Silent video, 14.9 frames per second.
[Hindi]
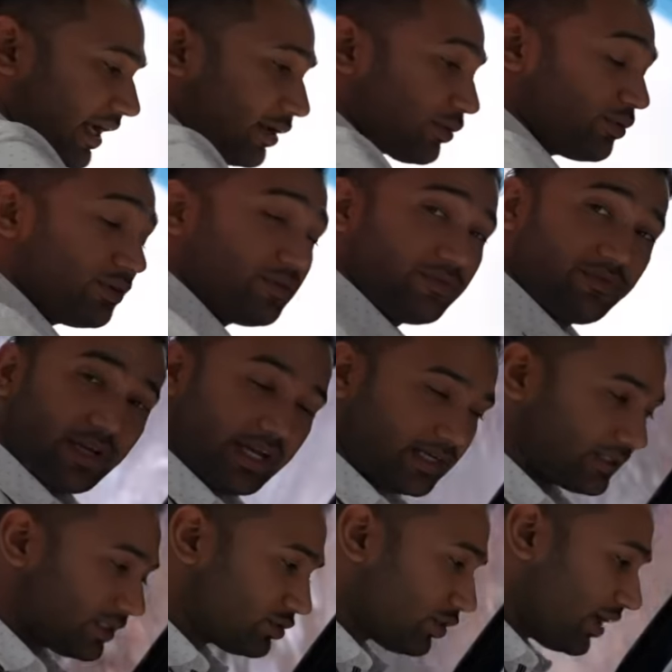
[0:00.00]
टायर को
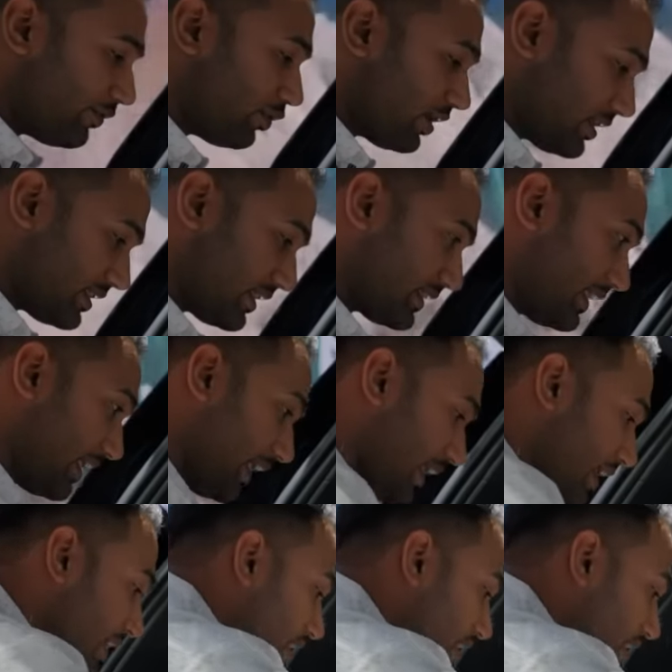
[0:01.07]
इन्फ्लेट जो है वो कर सकते हैं